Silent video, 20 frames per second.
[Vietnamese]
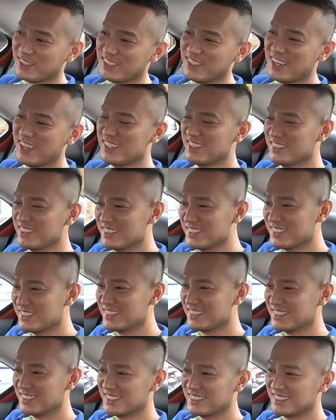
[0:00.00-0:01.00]
luôn ừ,
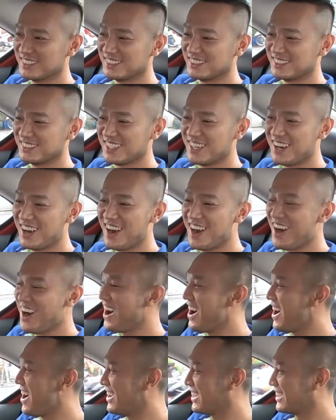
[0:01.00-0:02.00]
ừ.
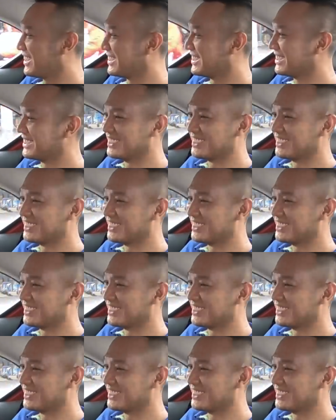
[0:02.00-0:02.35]
ngon